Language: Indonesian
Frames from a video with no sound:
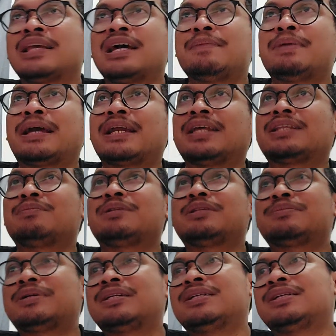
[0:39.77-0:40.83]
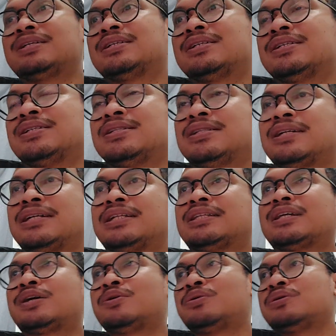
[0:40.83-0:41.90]
Ya baiklah teman-teman, uh, kita
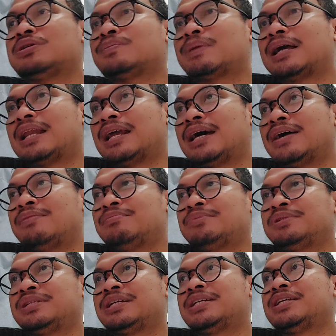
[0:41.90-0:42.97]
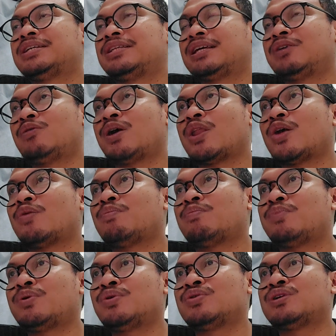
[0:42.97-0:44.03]
tahu semalam JDT
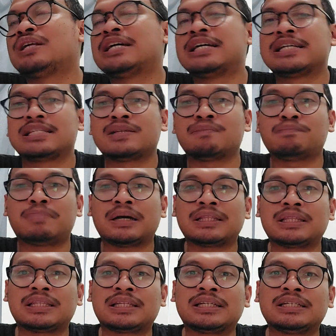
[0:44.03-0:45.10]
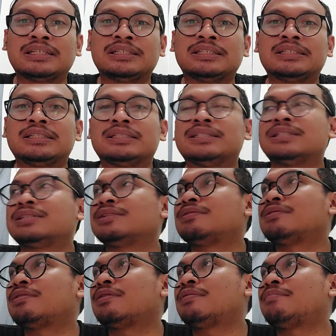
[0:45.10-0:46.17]
walaupun sempat ke
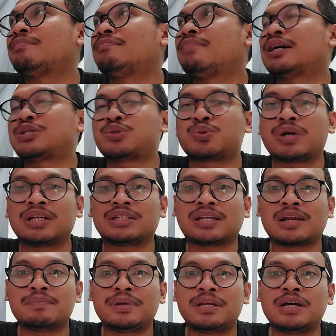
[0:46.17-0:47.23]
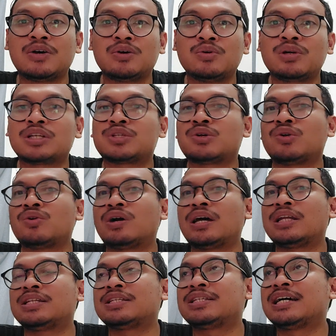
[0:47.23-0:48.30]
masukan terlebih dahulu
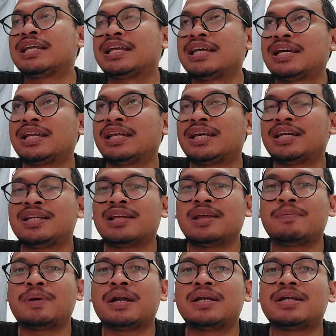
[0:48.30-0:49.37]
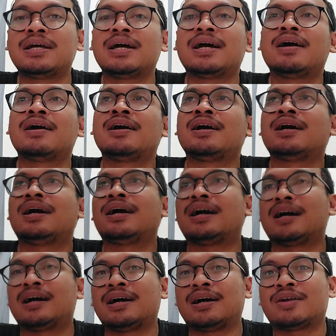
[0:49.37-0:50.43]
kecolongan jaringan ya daripada
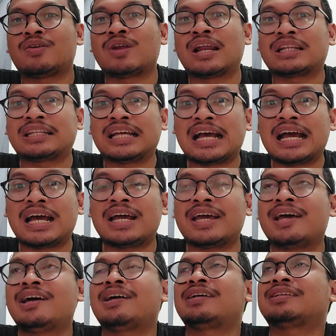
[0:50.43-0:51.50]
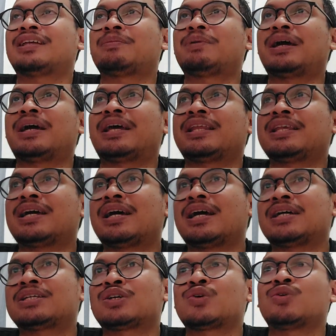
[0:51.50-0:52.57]
uh, Ronald Ngah ya, tapi
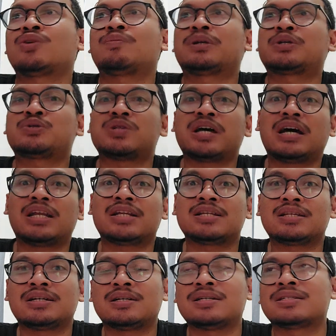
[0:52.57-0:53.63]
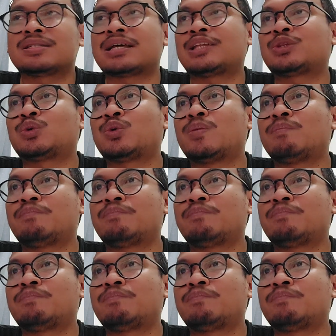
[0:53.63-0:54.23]
akhirnya skor berkesudahan uh, 1-4